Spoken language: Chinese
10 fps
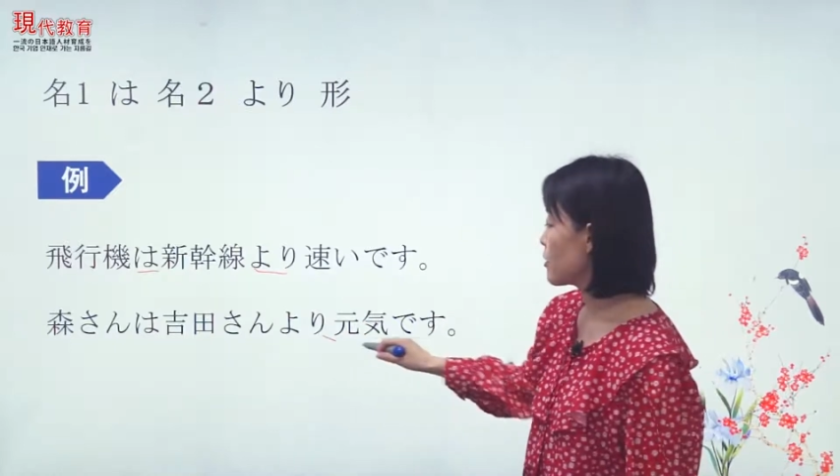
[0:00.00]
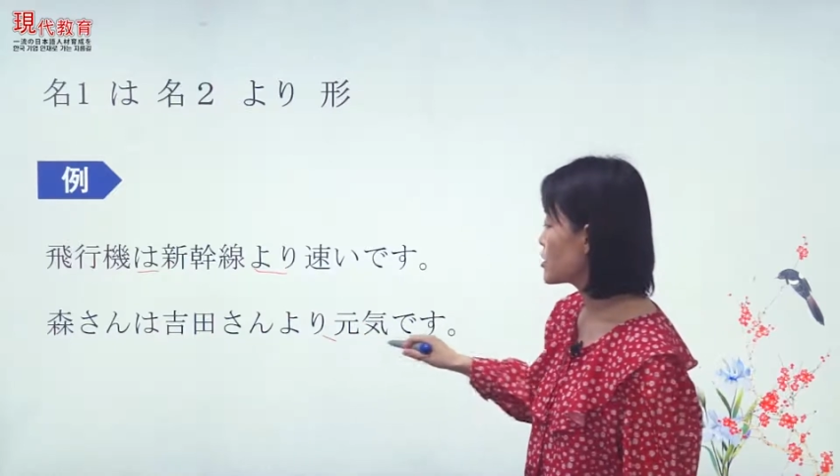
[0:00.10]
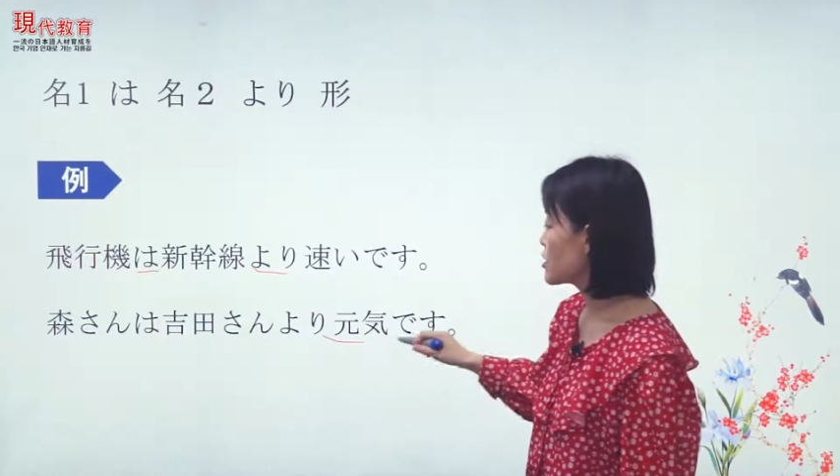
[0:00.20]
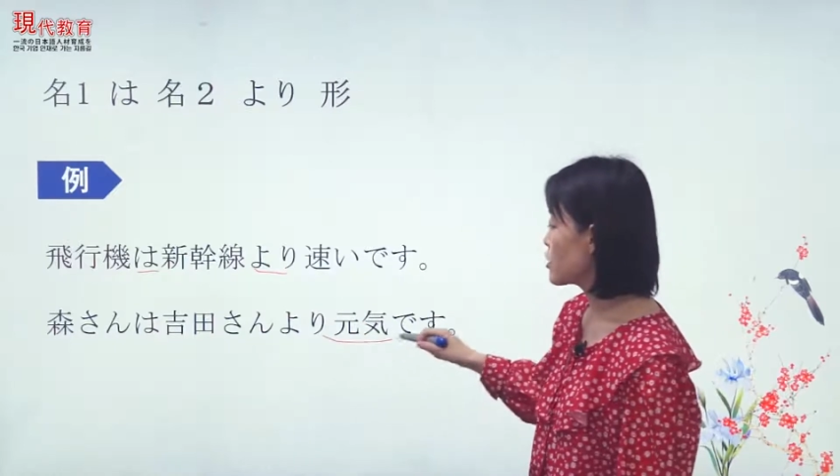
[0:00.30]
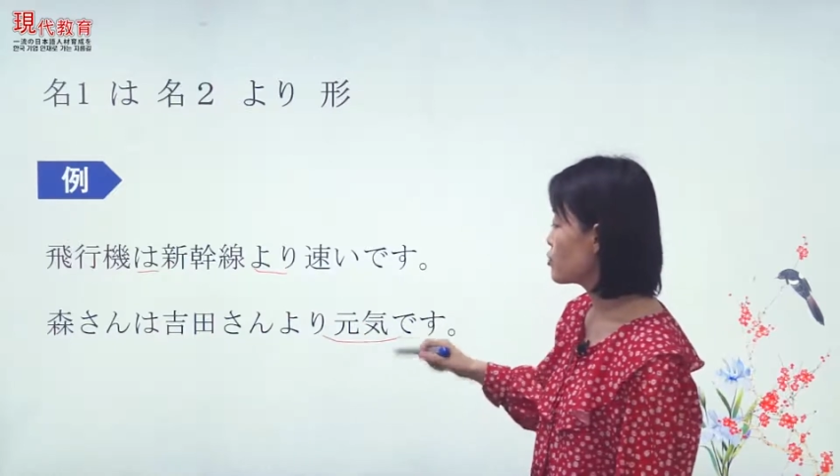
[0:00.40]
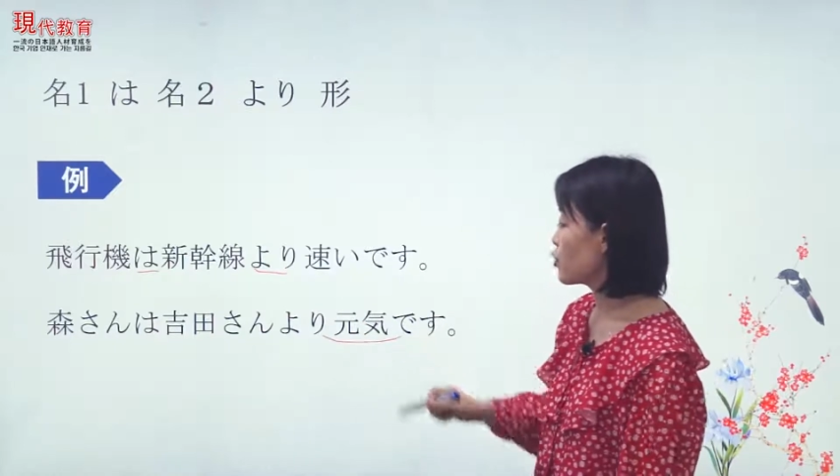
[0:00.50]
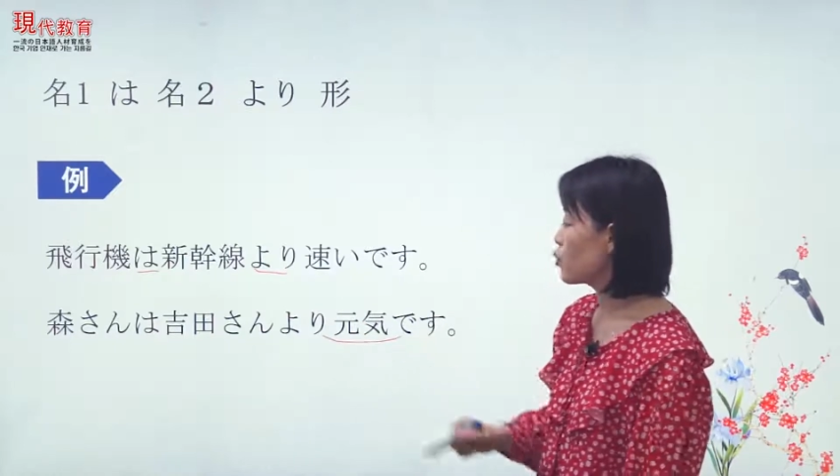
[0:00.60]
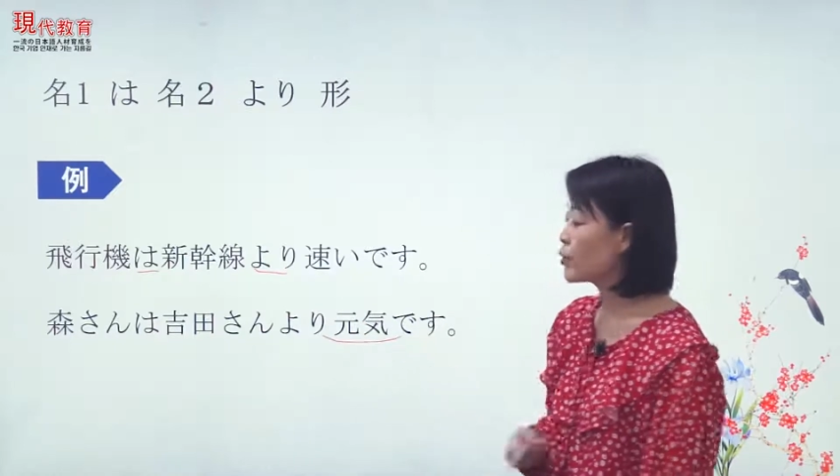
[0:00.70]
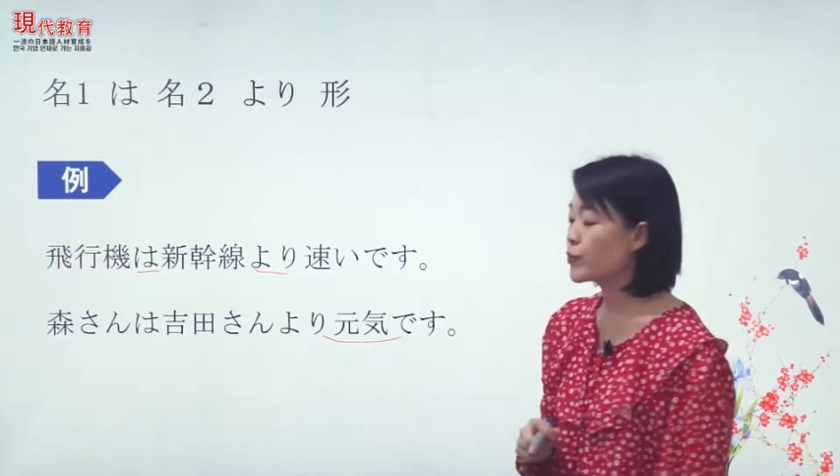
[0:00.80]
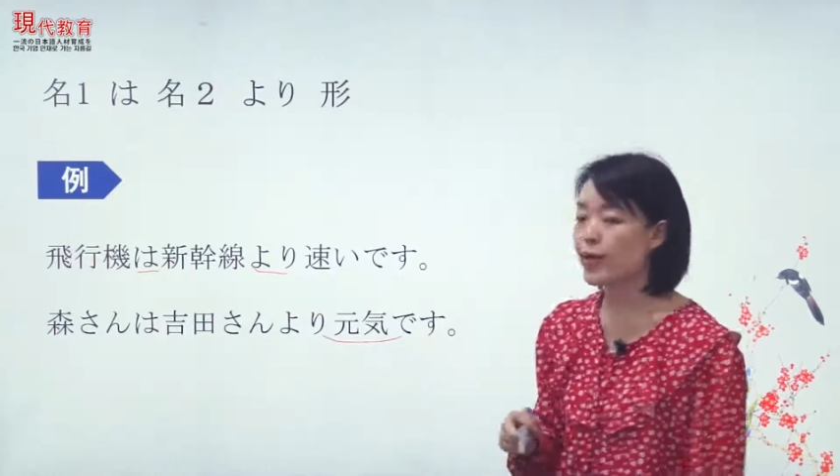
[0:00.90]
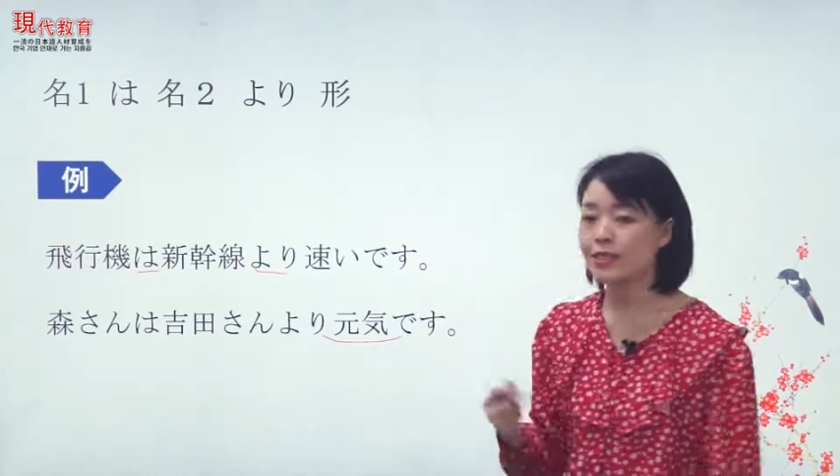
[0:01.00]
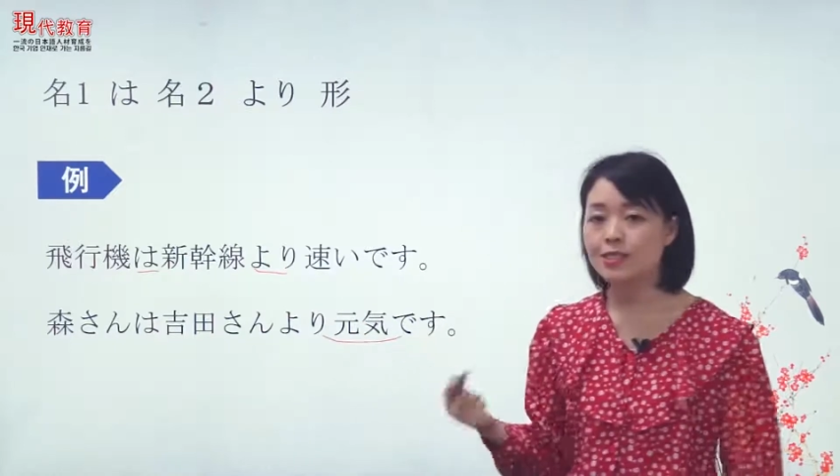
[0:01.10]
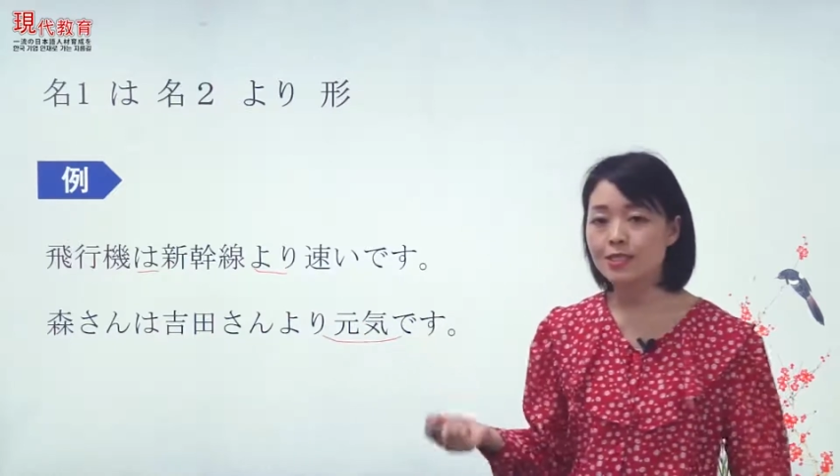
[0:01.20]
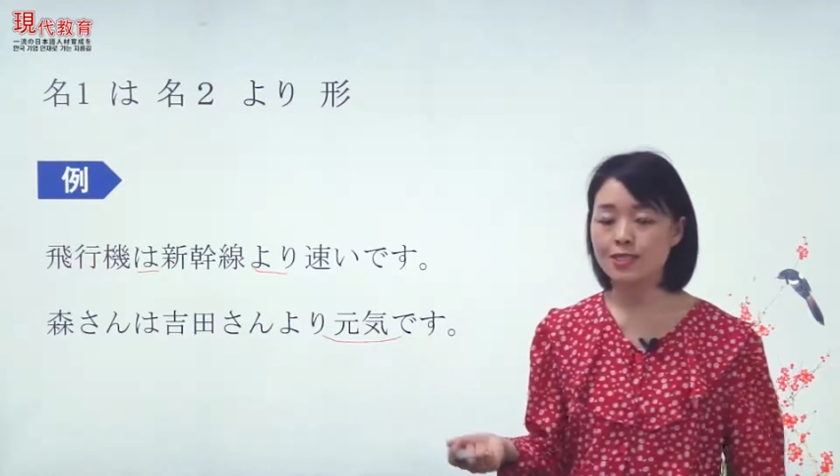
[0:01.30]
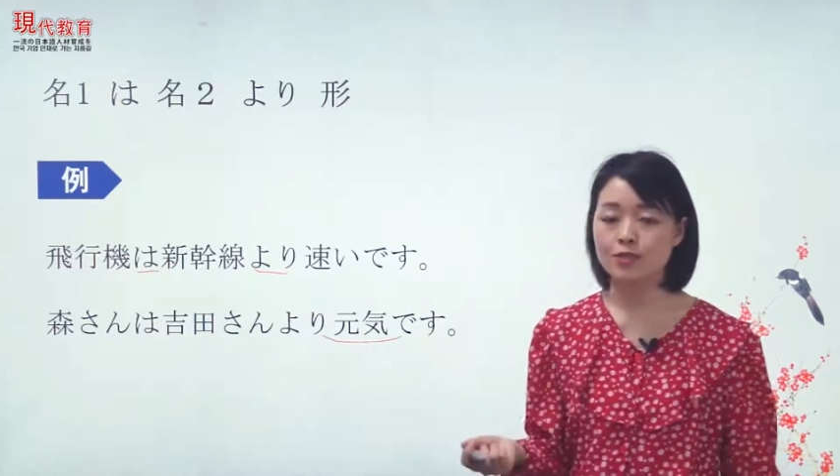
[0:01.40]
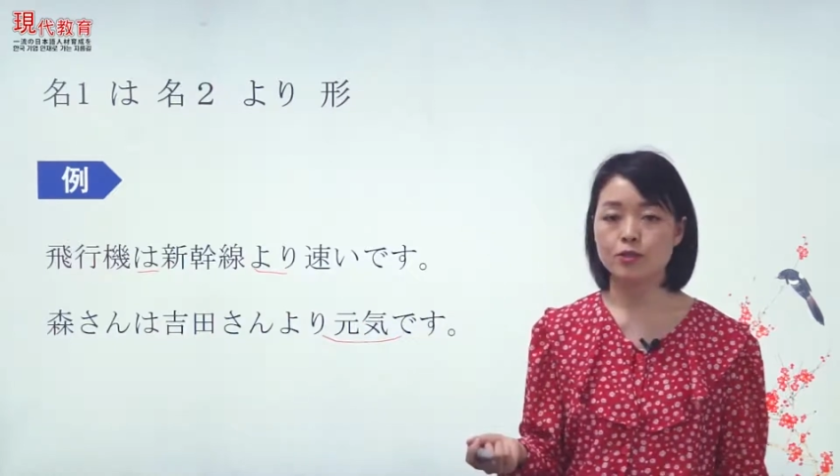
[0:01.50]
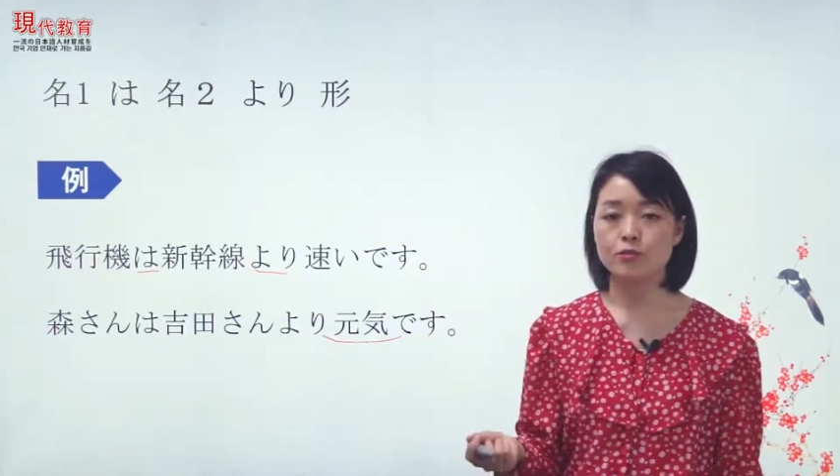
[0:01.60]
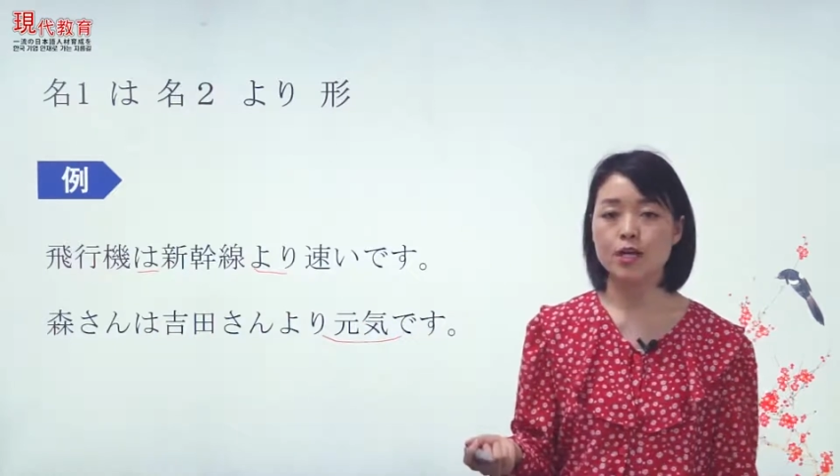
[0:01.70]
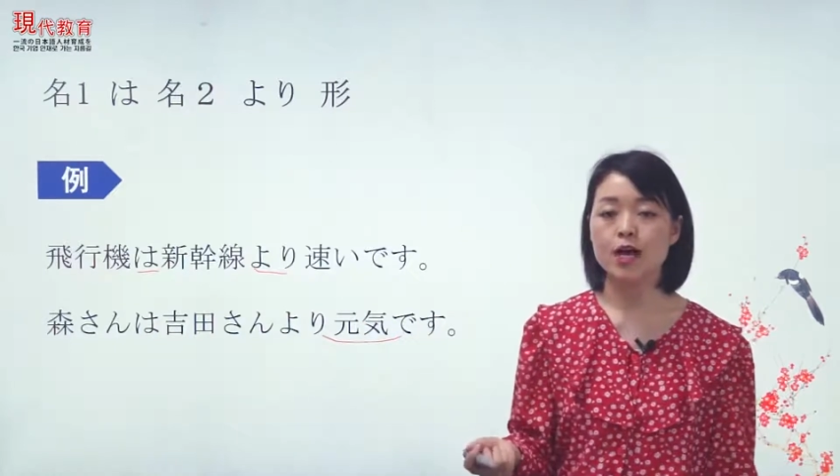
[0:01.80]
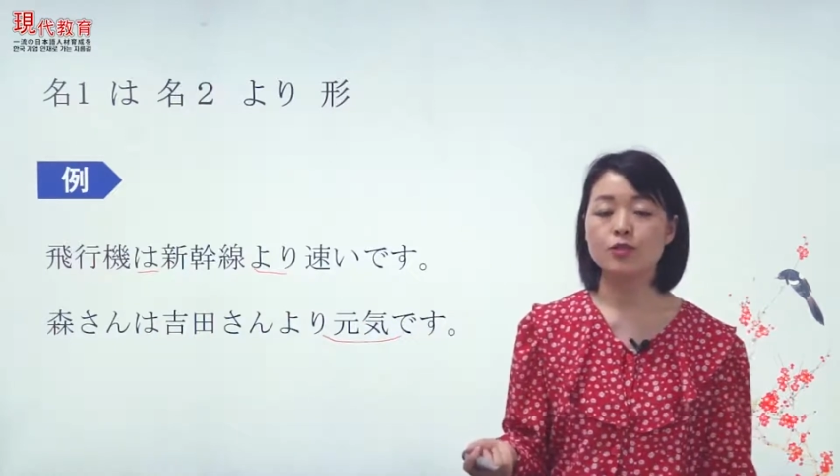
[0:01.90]
咱们之前学过元气，是
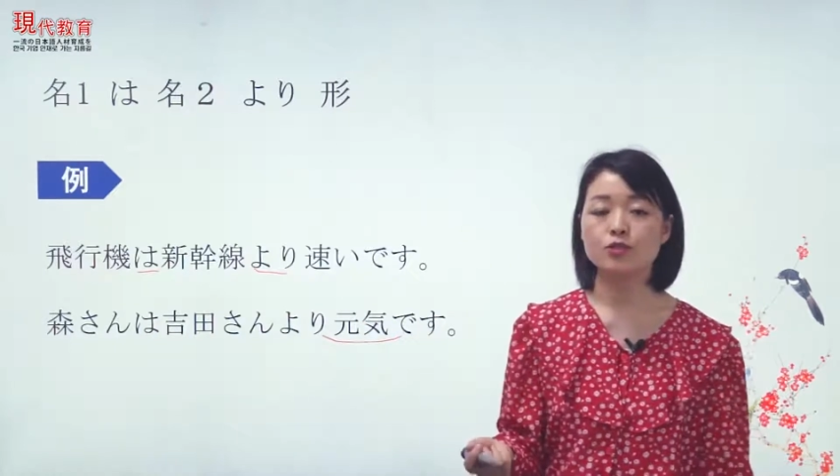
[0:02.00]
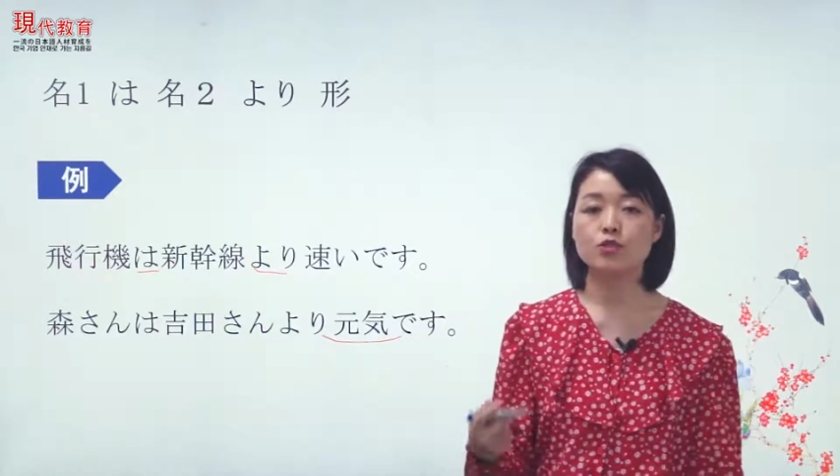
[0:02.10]
不是啊？